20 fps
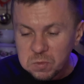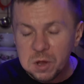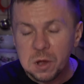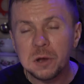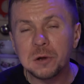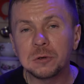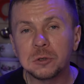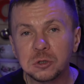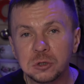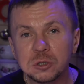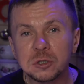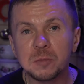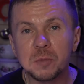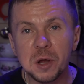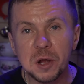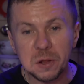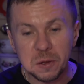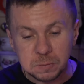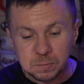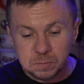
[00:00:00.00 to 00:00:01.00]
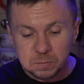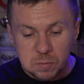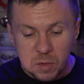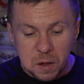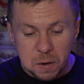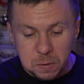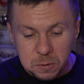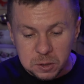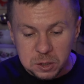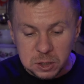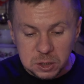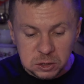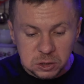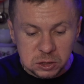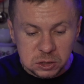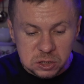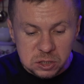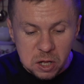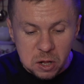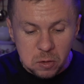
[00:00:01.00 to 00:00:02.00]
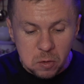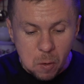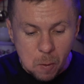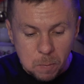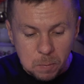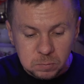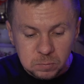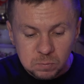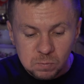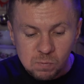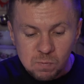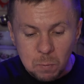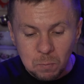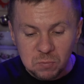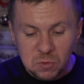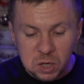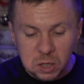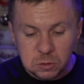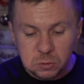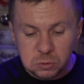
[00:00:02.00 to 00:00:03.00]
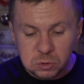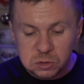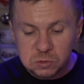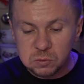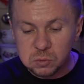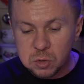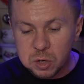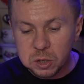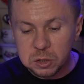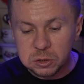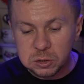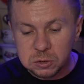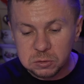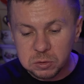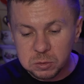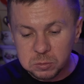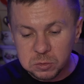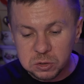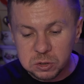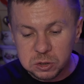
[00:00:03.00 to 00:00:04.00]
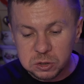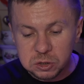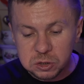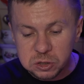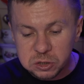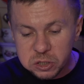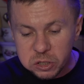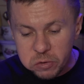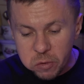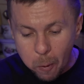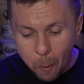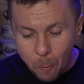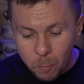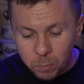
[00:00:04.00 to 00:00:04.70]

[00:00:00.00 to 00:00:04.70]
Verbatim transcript: Короче, ребята, я разгадал тайну, давно я хотел вам это рассказать.